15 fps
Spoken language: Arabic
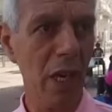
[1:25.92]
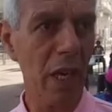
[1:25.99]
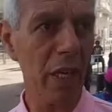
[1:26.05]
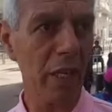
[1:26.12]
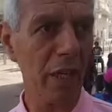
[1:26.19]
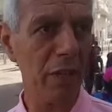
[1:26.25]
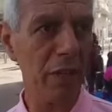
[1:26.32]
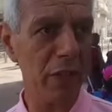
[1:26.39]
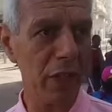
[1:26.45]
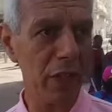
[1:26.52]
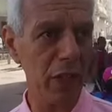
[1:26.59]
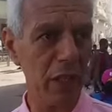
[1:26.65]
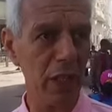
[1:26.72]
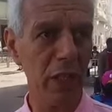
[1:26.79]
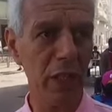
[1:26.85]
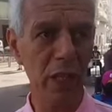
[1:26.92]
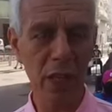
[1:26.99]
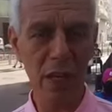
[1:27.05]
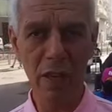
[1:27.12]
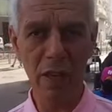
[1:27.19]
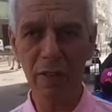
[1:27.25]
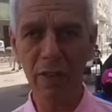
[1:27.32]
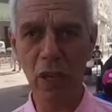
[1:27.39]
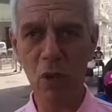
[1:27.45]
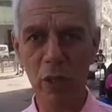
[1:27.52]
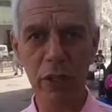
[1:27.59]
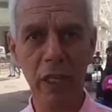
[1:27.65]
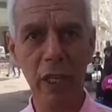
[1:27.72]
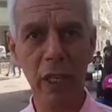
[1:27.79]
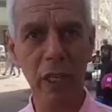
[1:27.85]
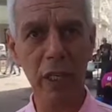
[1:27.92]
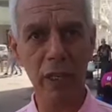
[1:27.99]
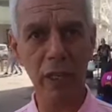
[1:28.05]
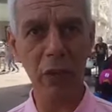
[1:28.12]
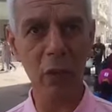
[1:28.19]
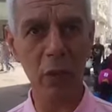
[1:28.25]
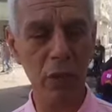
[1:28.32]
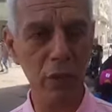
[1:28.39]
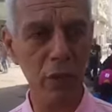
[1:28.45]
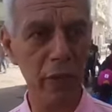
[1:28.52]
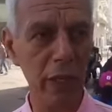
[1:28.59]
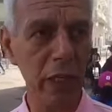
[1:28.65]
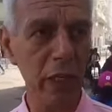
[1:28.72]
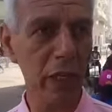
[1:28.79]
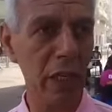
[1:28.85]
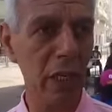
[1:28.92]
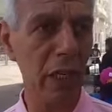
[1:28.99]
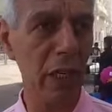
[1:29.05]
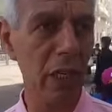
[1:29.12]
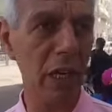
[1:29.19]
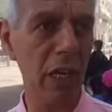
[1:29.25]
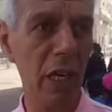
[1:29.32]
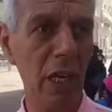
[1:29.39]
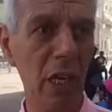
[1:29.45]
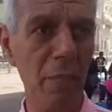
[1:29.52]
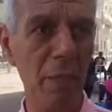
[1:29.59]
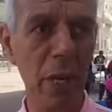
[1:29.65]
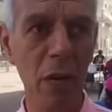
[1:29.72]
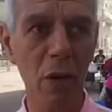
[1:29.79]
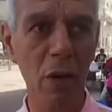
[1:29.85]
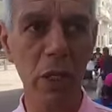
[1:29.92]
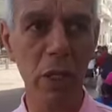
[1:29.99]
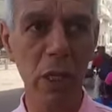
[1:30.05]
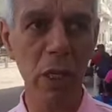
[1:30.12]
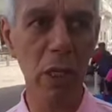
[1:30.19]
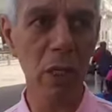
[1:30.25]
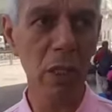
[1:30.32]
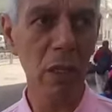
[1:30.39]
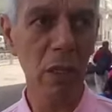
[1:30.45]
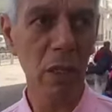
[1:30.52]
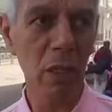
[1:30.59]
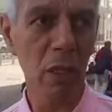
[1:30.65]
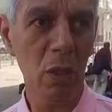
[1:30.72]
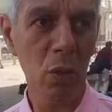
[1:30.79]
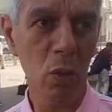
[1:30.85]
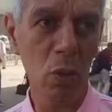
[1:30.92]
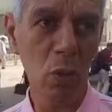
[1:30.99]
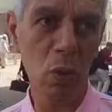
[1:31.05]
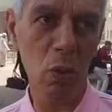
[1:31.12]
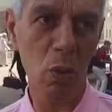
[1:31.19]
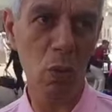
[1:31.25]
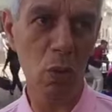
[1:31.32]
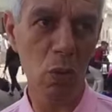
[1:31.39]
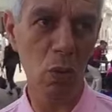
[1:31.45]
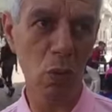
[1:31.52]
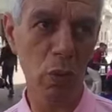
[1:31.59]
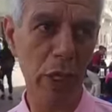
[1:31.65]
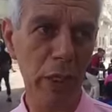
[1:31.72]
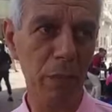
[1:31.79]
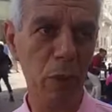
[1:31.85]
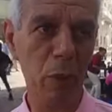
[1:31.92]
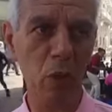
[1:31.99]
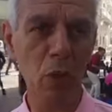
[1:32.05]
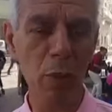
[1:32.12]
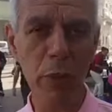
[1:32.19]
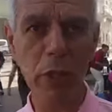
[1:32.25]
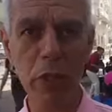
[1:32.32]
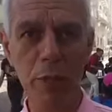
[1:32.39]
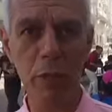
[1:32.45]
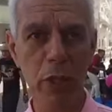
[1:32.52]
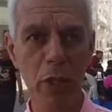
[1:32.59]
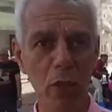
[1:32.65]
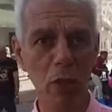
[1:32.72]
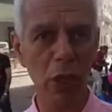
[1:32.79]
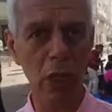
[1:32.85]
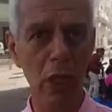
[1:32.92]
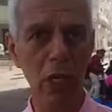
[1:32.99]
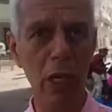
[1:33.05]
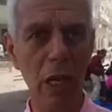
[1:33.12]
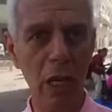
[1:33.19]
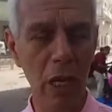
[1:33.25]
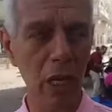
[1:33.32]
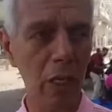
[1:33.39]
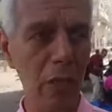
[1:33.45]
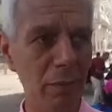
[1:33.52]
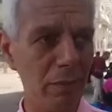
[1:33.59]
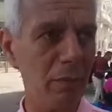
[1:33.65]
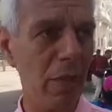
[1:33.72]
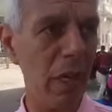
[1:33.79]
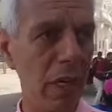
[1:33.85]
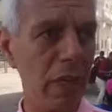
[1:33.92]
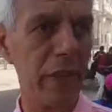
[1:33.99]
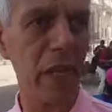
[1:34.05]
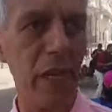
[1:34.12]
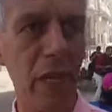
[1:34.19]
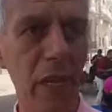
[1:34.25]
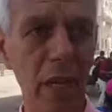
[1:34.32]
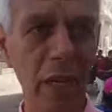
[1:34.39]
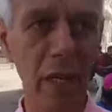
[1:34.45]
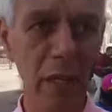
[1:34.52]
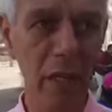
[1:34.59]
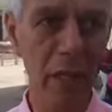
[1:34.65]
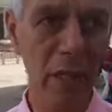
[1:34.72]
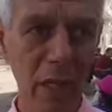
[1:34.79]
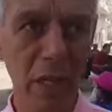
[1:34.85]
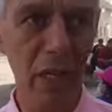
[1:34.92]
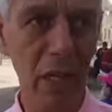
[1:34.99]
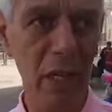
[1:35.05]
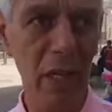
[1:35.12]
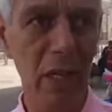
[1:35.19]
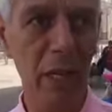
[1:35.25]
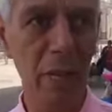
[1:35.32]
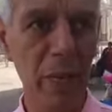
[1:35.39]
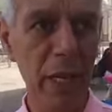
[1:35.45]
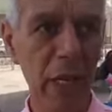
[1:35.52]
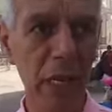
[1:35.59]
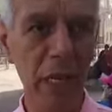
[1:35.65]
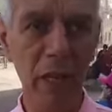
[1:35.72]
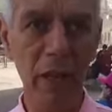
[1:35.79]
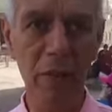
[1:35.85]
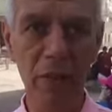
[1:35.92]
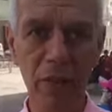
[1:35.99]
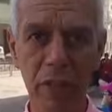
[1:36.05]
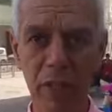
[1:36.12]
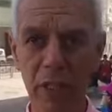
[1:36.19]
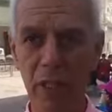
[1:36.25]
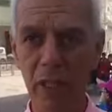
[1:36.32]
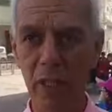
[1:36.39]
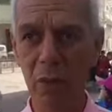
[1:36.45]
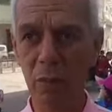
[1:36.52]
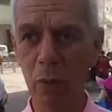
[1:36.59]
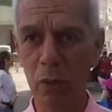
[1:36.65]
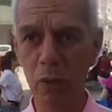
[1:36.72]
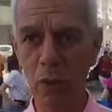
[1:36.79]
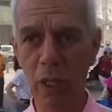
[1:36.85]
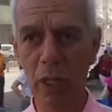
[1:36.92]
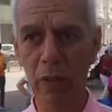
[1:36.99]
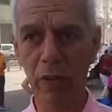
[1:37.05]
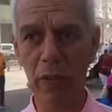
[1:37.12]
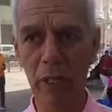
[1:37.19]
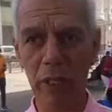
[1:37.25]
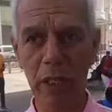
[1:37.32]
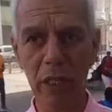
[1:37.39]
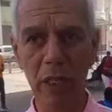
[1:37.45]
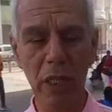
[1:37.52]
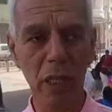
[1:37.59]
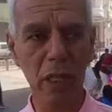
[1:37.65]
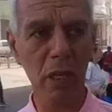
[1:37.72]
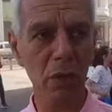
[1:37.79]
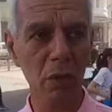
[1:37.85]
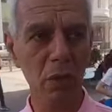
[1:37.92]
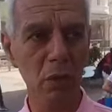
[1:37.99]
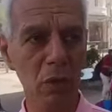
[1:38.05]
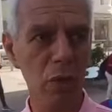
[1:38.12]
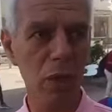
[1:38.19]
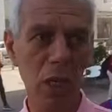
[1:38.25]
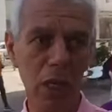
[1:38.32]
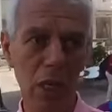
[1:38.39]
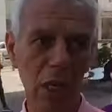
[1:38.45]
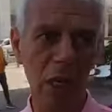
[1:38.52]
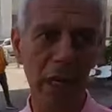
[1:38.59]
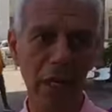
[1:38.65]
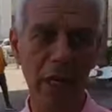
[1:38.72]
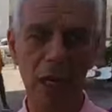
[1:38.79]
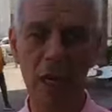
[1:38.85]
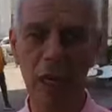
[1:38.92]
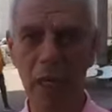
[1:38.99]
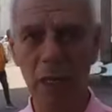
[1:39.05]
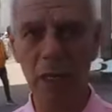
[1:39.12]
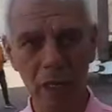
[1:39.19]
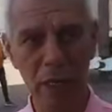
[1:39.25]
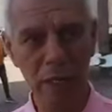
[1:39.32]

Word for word: احنا في في طور تكوين فريق المئويه ونطمحوا باش نمشيو أقصى آه، مرحلة في البطولة الأفريقية وإن شاء الله عندنا